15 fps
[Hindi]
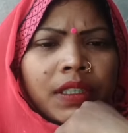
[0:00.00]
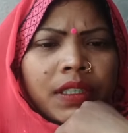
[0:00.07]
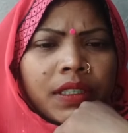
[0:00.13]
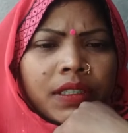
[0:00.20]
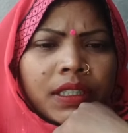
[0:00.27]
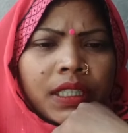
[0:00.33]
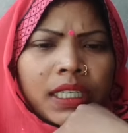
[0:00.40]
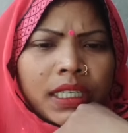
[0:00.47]

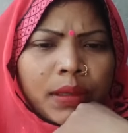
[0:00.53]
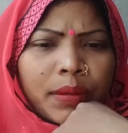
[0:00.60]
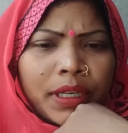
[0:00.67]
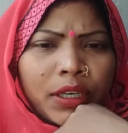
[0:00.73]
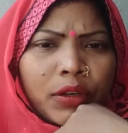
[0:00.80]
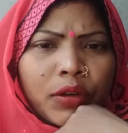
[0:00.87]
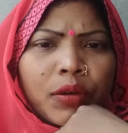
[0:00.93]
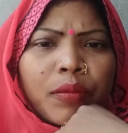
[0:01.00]
चलिए
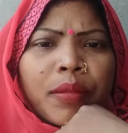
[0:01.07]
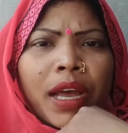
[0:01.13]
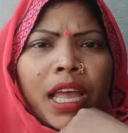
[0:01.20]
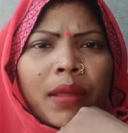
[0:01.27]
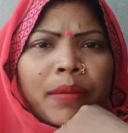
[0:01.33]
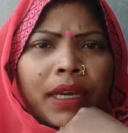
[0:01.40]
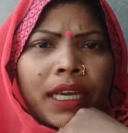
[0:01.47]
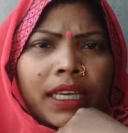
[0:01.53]
बहनों बाय
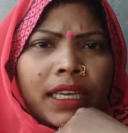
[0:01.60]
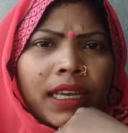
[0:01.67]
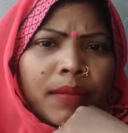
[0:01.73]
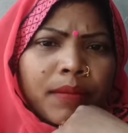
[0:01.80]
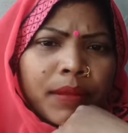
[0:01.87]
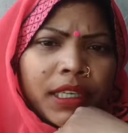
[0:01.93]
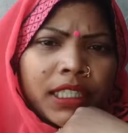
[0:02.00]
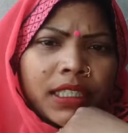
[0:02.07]
बाय अब
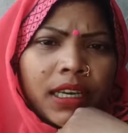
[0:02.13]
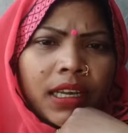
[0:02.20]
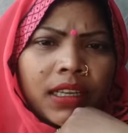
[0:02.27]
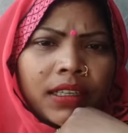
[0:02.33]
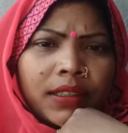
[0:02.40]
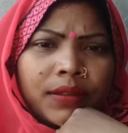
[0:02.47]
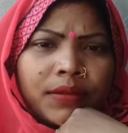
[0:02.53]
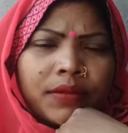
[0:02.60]
मैं जा
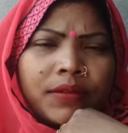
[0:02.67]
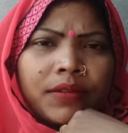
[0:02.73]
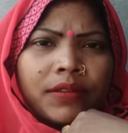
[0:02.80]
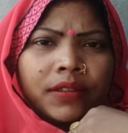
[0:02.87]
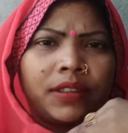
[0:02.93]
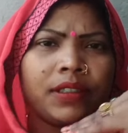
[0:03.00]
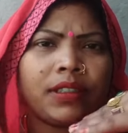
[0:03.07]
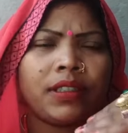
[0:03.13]
रही हूँ
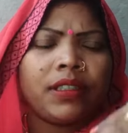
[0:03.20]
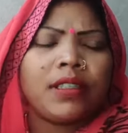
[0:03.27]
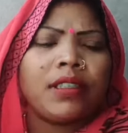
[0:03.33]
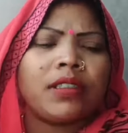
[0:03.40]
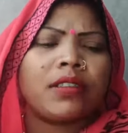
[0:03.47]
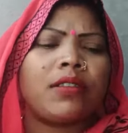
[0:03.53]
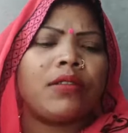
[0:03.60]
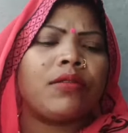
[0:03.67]

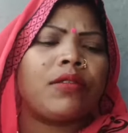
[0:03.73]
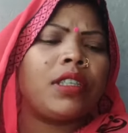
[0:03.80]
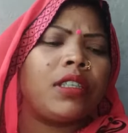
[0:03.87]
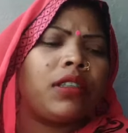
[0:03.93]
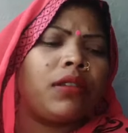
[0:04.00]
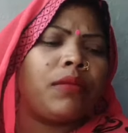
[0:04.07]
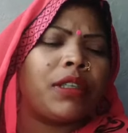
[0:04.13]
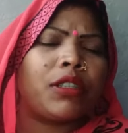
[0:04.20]
क्योंकि
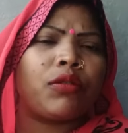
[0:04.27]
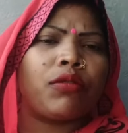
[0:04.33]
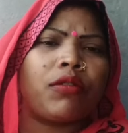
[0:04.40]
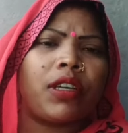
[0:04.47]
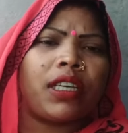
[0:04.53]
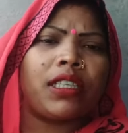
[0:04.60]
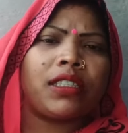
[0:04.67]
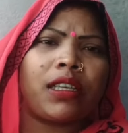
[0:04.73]
बस थोड़ा
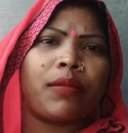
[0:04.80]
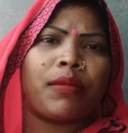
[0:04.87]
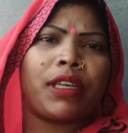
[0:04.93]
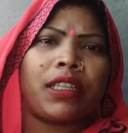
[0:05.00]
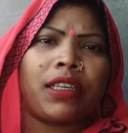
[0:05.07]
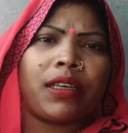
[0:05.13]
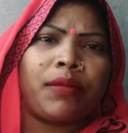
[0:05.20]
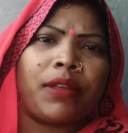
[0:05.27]
ही समय
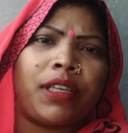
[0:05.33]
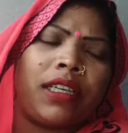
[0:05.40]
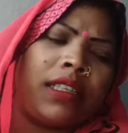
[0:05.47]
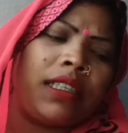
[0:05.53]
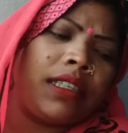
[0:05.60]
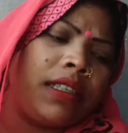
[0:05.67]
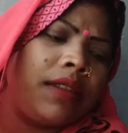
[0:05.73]
था मेरे लिए